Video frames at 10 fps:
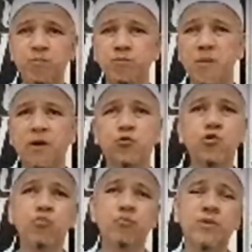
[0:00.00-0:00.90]

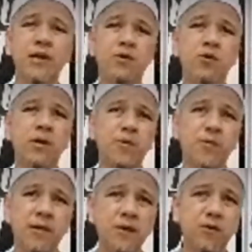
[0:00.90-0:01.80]
Maksum, terlindung dari
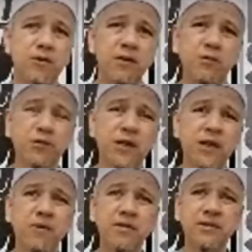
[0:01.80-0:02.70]
perbuatan dosa, dosa
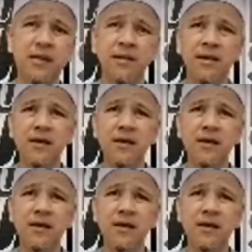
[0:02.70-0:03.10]
dan maksiat.